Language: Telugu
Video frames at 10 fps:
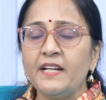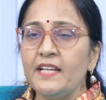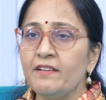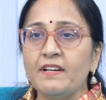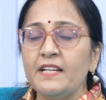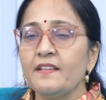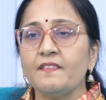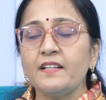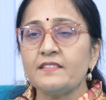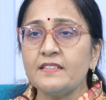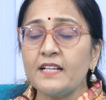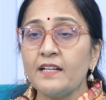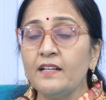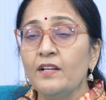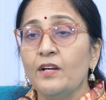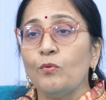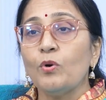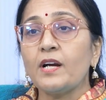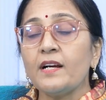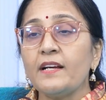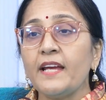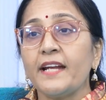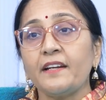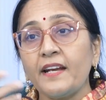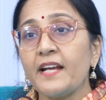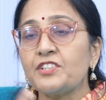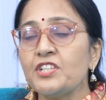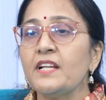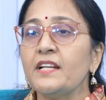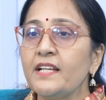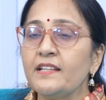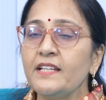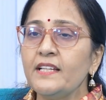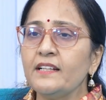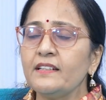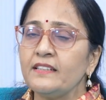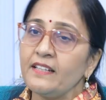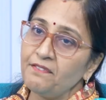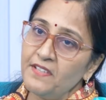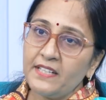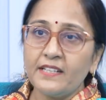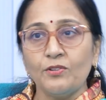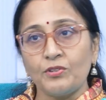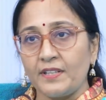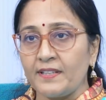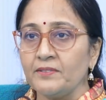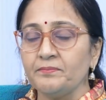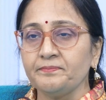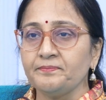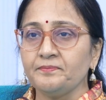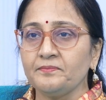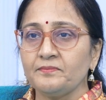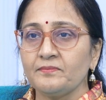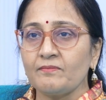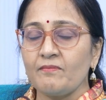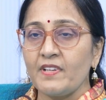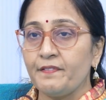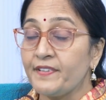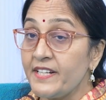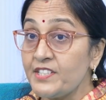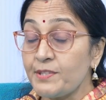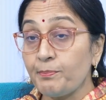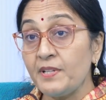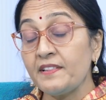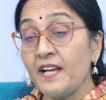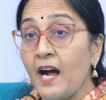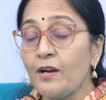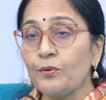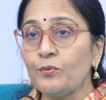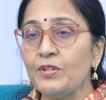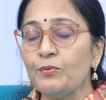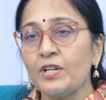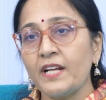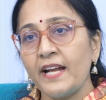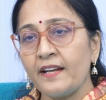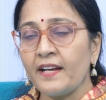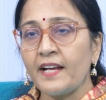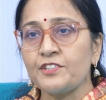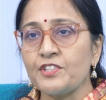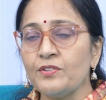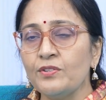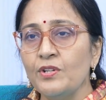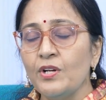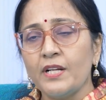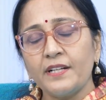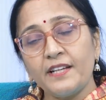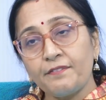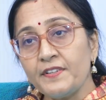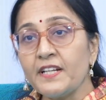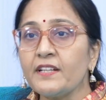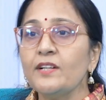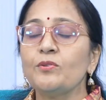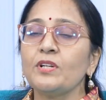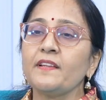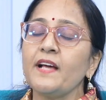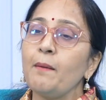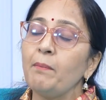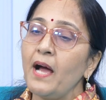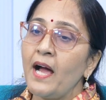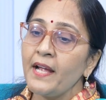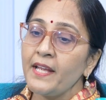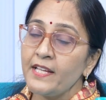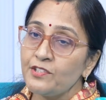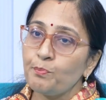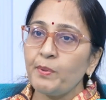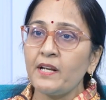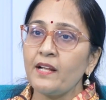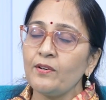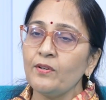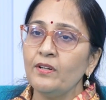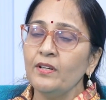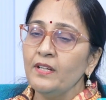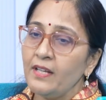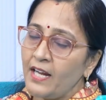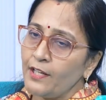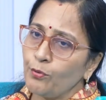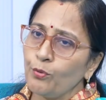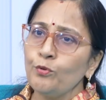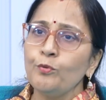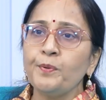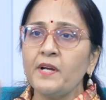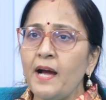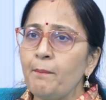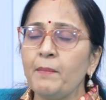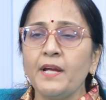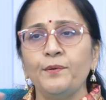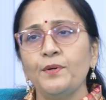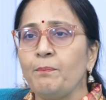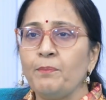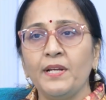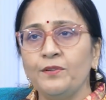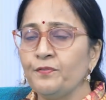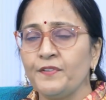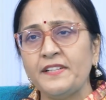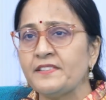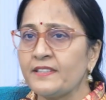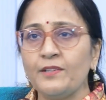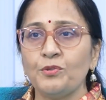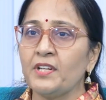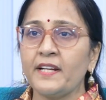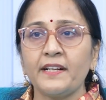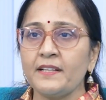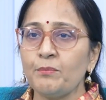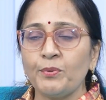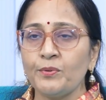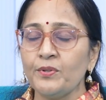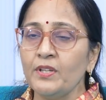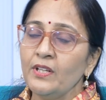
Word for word: పెళ్ళి ఇవన్నీ తెలిసినా ఒక అట్రాక్షన్ అనేది డెఫినెట్గా ఉంటుంది ఫ్రెండ్షిప్ని దాటుకుని ఉన్న అట్రాక్షను డెఫినెట్గా ఉంటుంది ఆ ఆ ఏజ్ పిల్లల్లో అంటే గ్రూప్గా అమ్మాయిలు అబ్బాయిలు ఫ్రెండ్స్గా ఉంటారు కదా ఇప్పుడు